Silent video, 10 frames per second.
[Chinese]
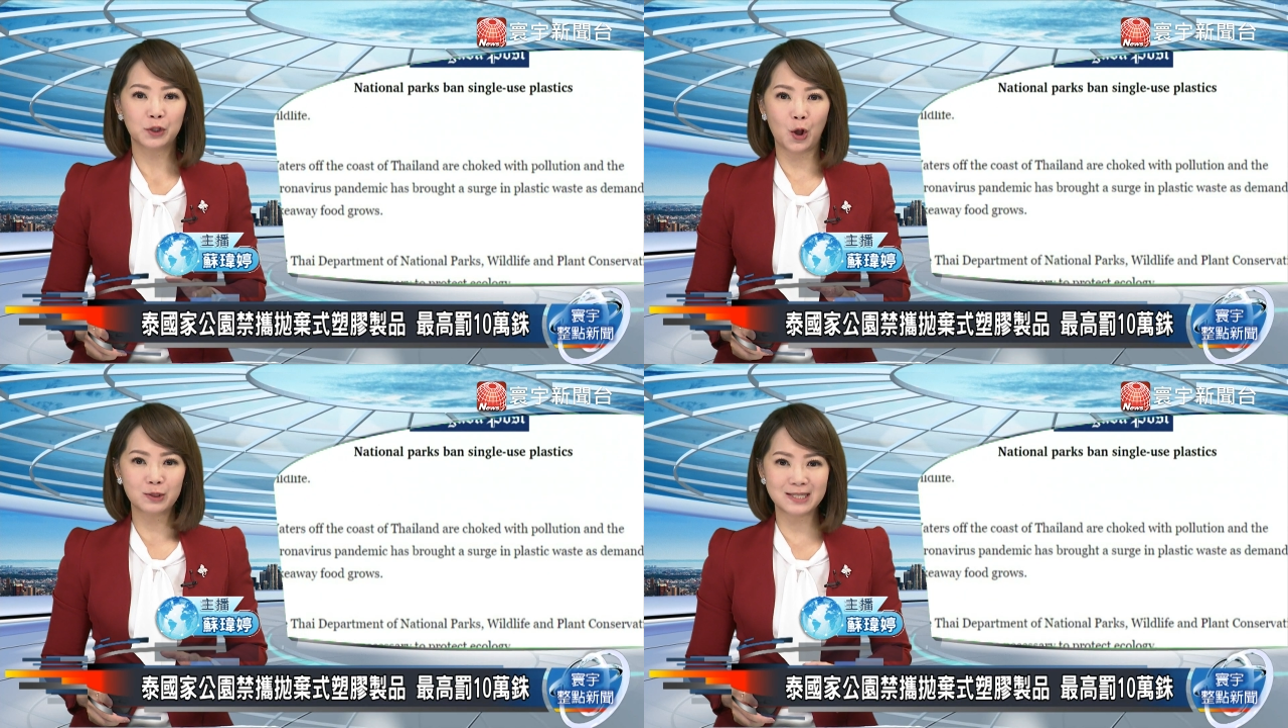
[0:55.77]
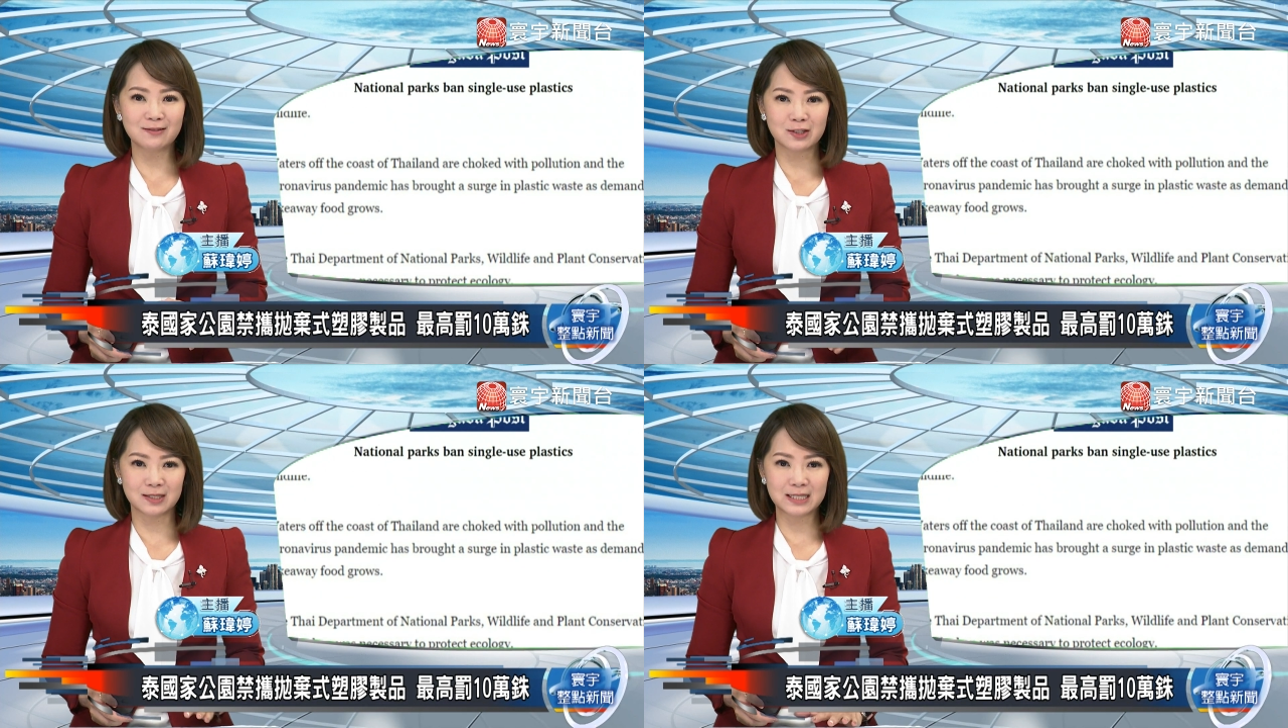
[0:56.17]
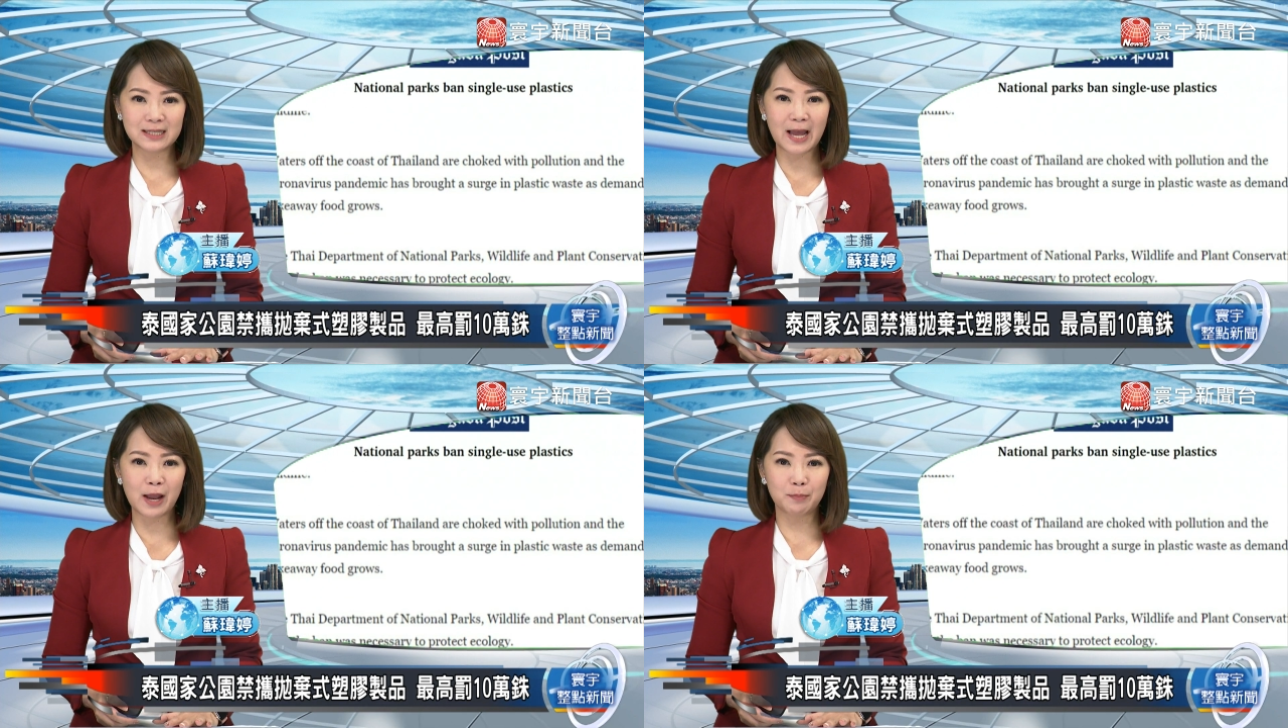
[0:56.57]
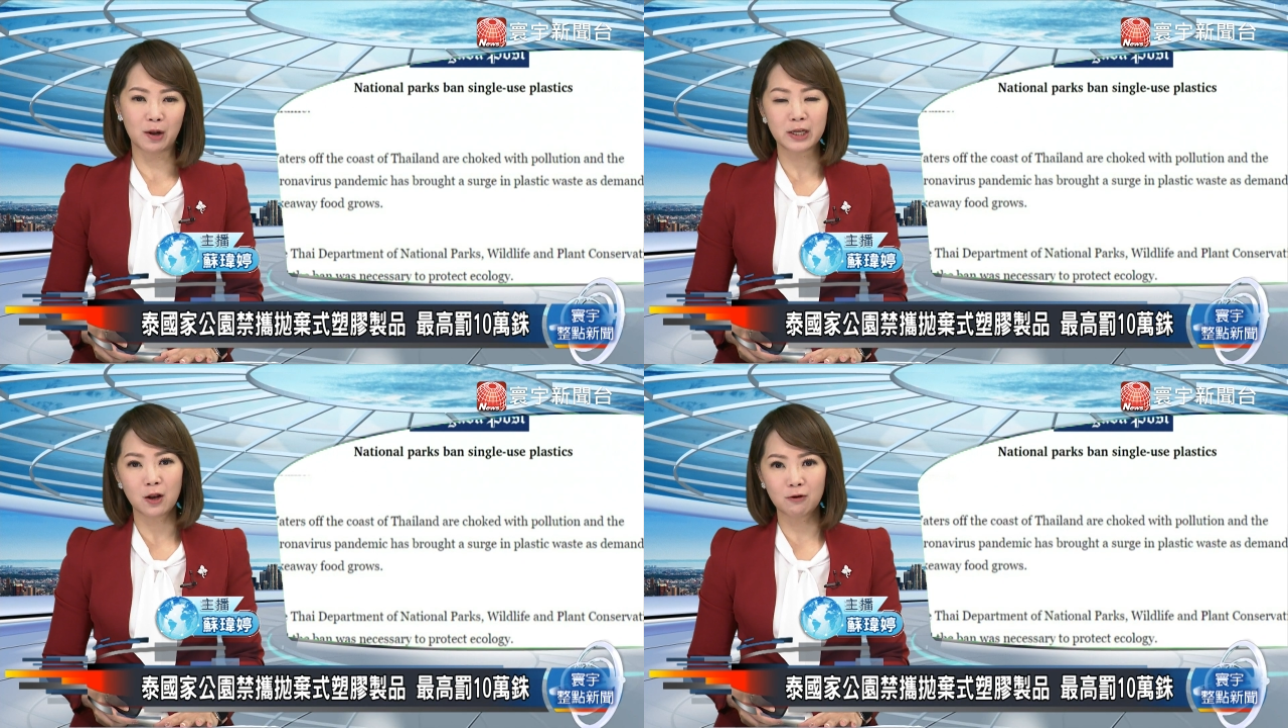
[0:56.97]
都禁止携带
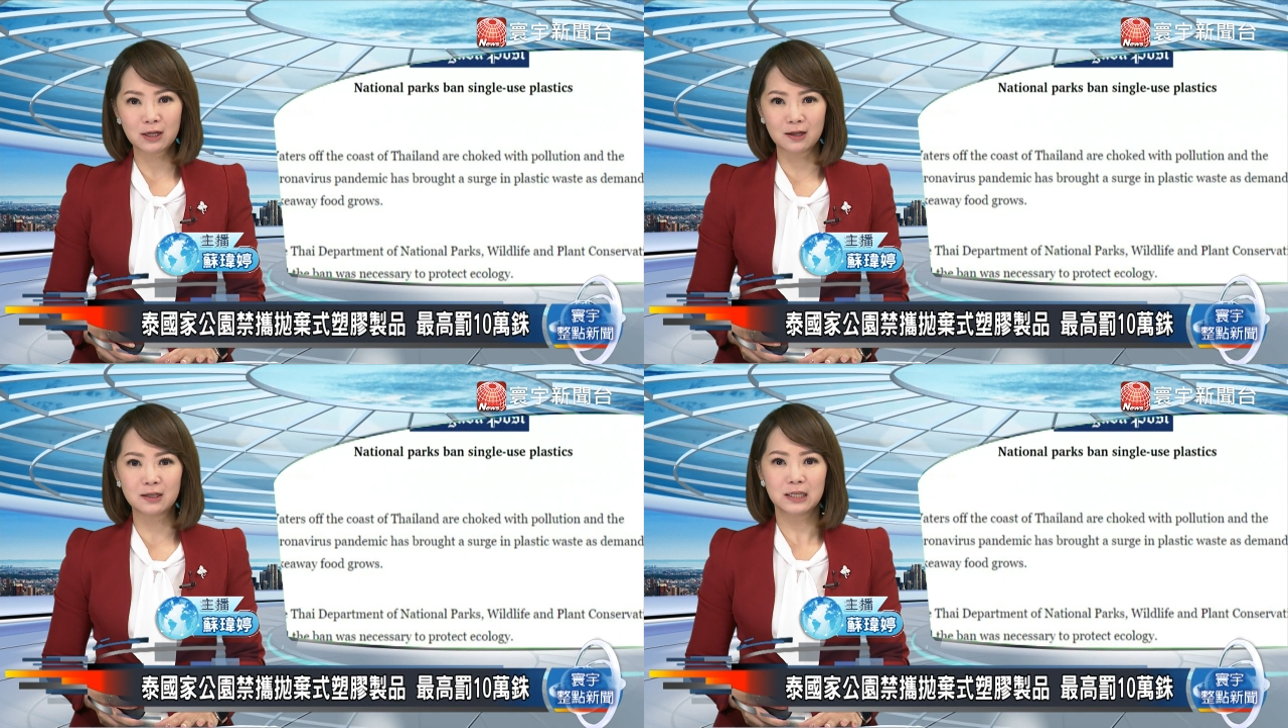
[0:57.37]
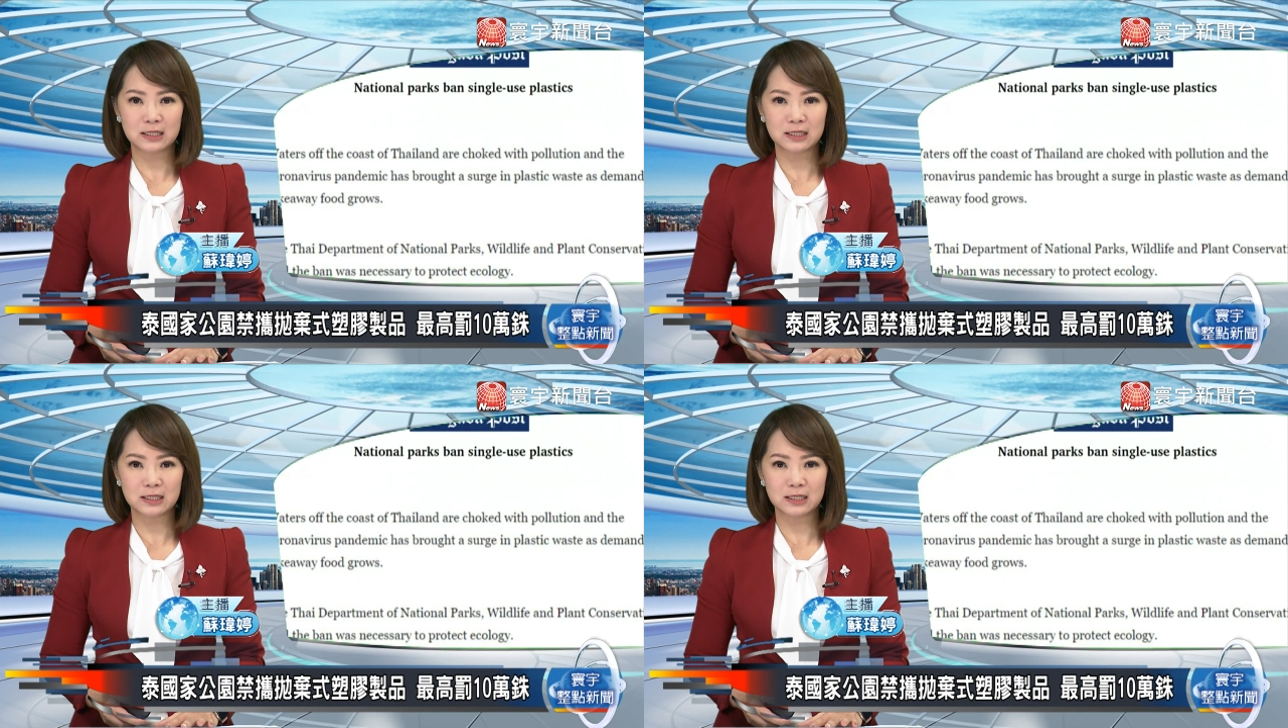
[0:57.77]
保利龙盒